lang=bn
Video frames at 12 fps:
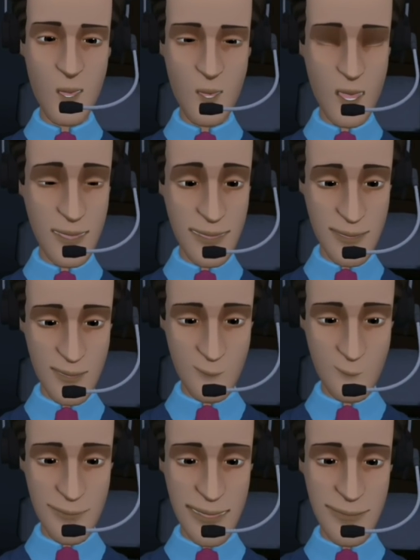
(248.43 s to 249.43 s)
ওভারসিজ
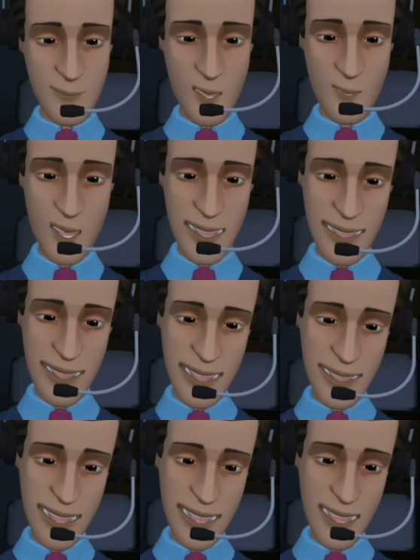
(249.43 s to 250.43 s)
সিটিজেন অফ
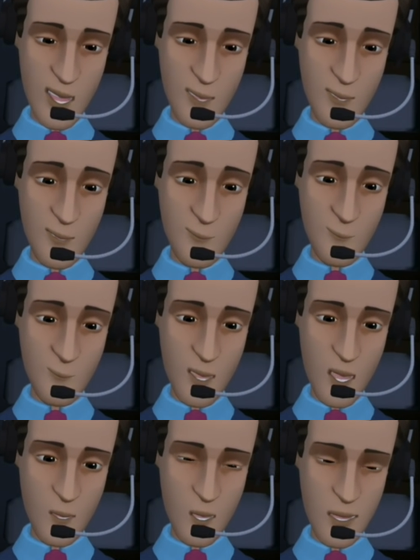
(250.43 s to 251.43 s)
ইন্ডিয়া
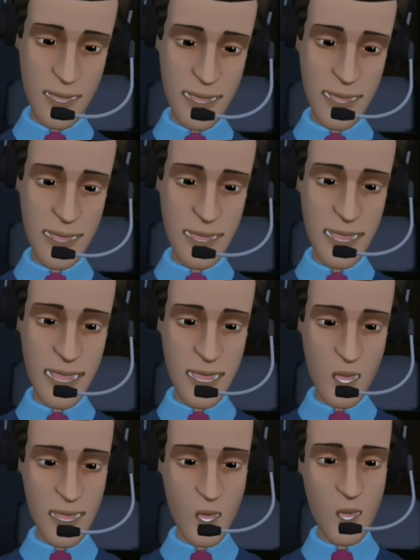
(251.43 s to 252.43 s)
তাদের একটা
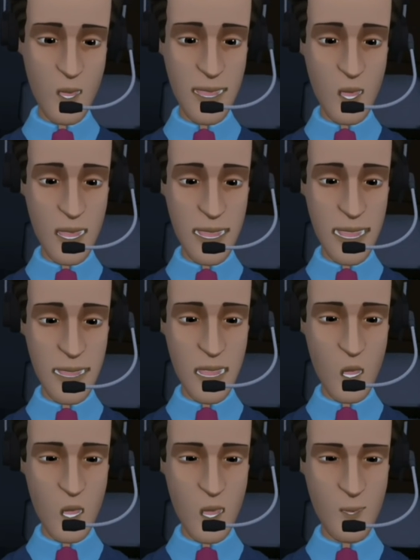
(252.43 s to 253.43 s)
কার্ড
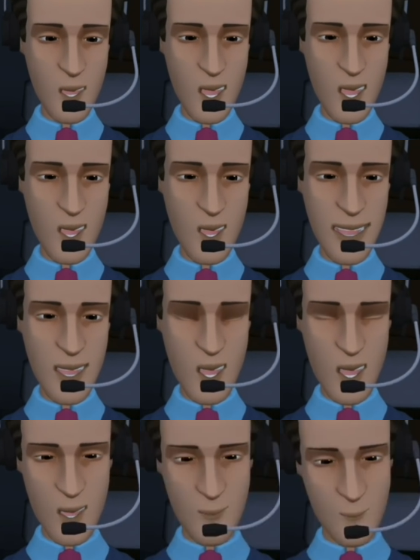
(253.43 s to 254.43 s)
বাট সেটা
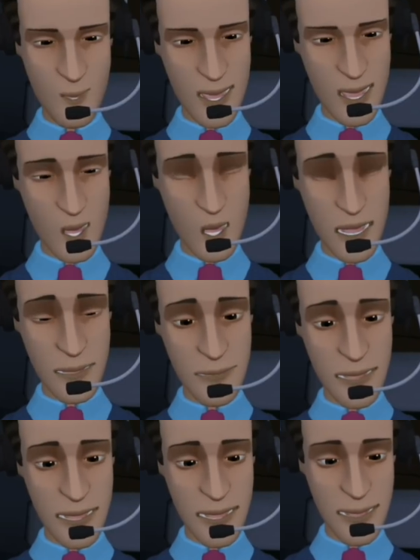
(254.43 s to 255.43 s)
অ্যাজ এ লাইক
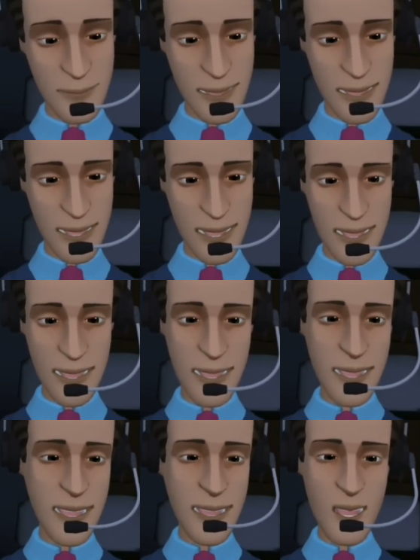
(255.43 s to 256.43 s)
পাসপোর্ট হিসাবেই কাজ
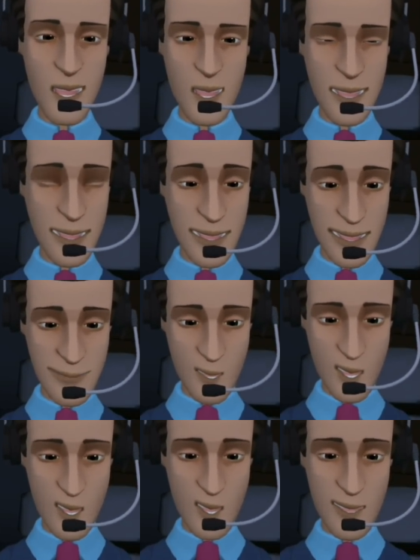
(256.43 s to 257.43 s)
করে
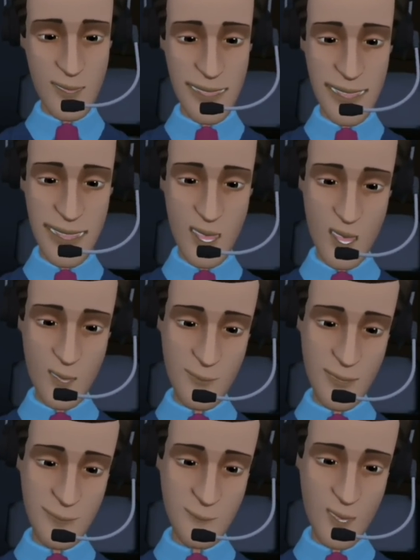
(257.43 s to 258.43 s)
কিন্তু তা
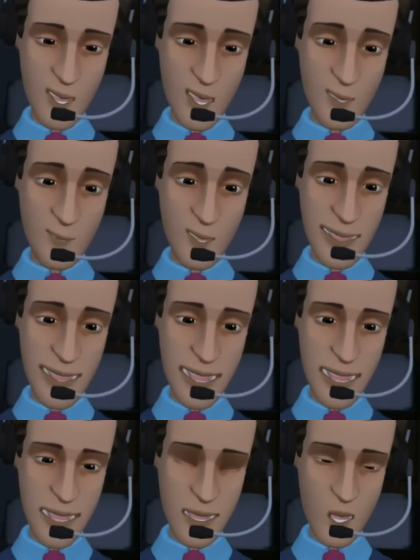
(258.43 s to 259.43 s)
সত্ত্বেও কিন্তু তোমাকে পাসপোর্ট
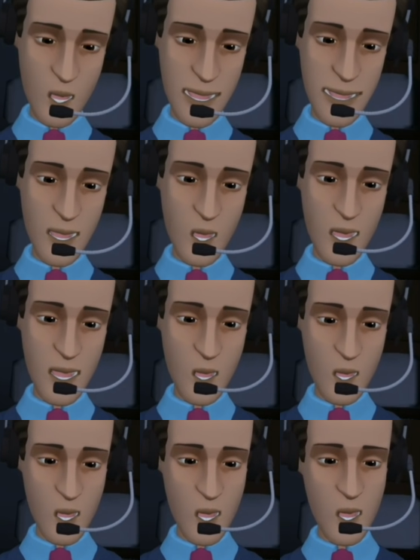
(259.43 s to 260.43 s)
হোল্ড করতে হবে
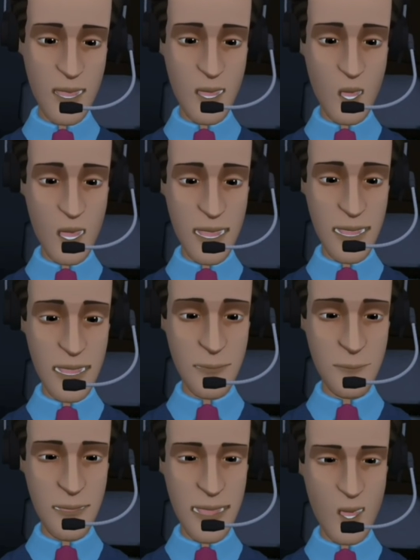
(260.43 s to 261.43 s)
এটা হলো মেন ব্যাপার
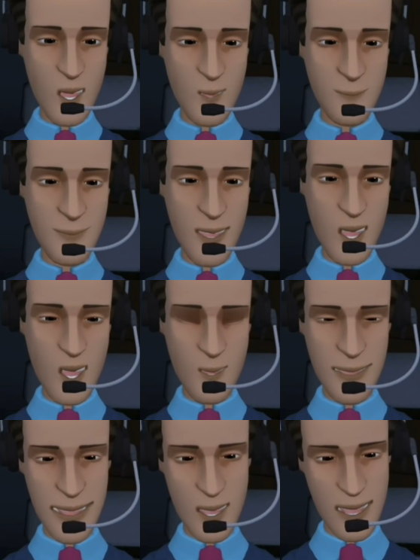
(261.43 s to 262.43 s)
তো যাই হোক
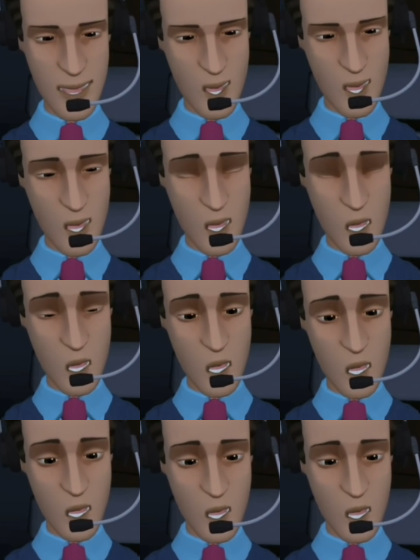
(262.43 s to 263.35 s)
ইরানিয়ান পাসপোর্ট যদি